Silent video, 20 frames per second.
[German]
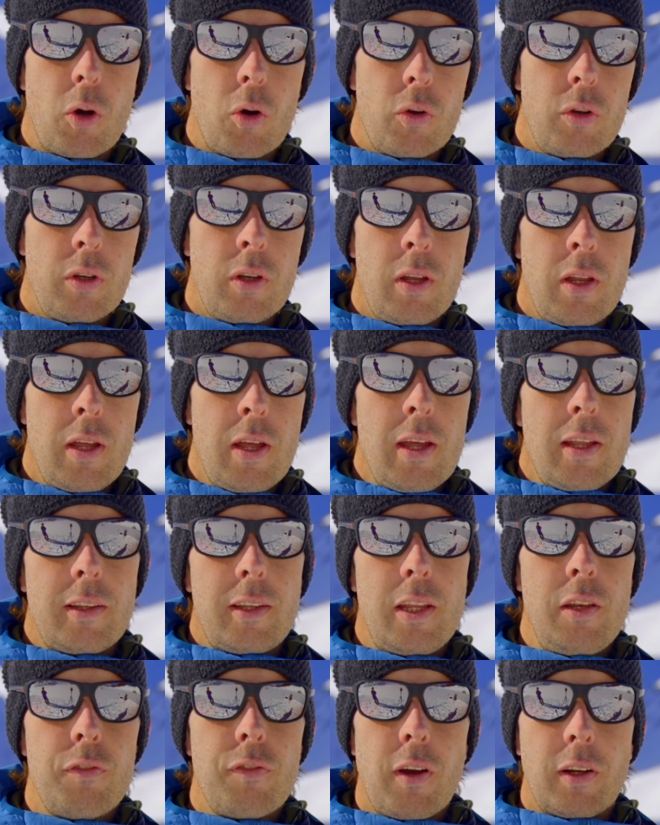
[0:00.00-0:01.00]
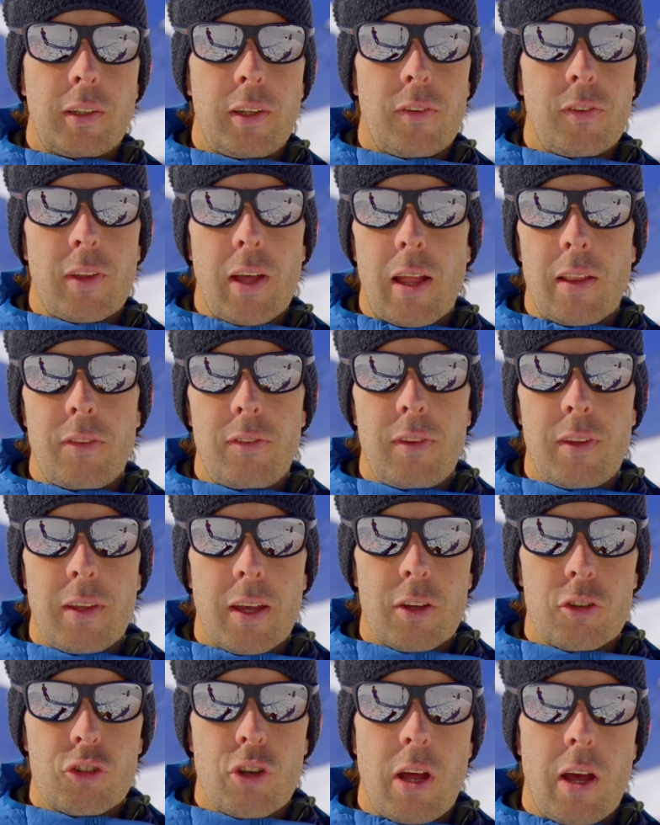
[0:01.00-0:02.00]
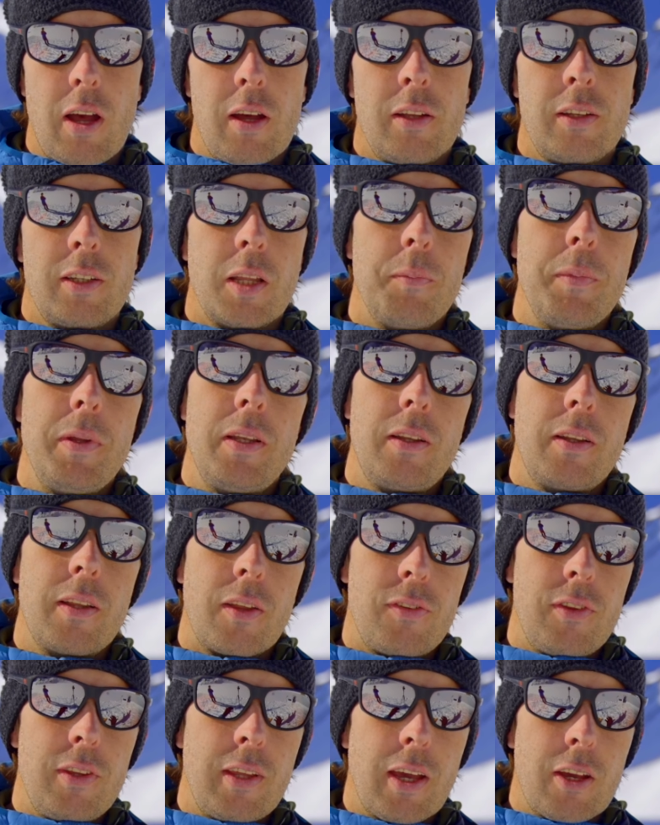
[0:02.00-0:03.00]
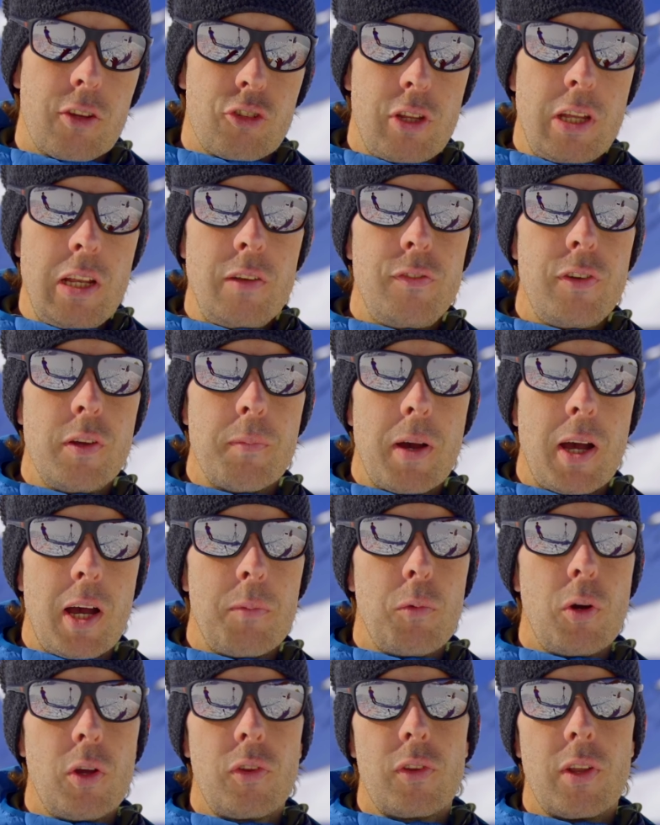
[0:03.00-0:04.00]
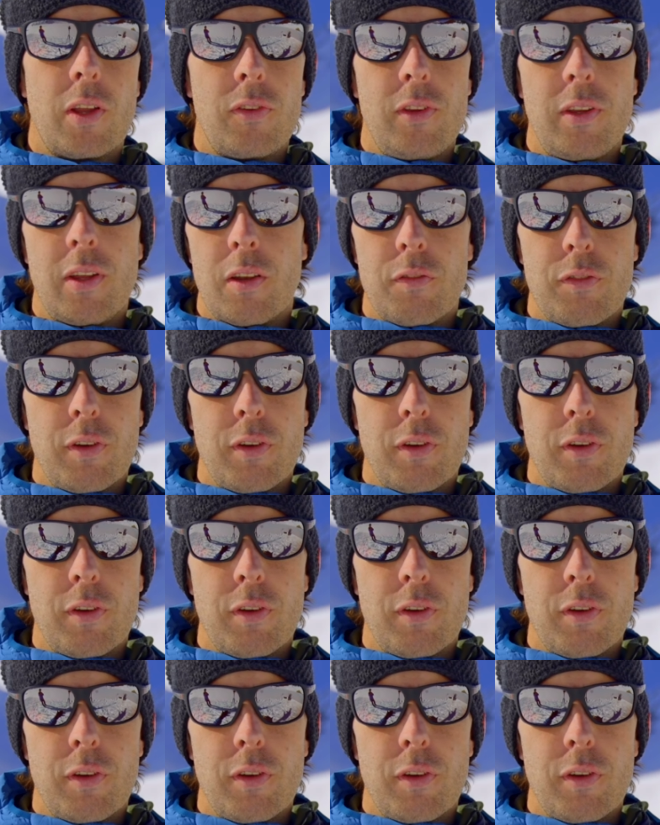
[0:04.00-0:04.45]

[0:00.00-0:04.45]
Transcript: habe, dann fängt das Ganze erst an, damit dass ich erste Hilfe machen muss, dass ich einen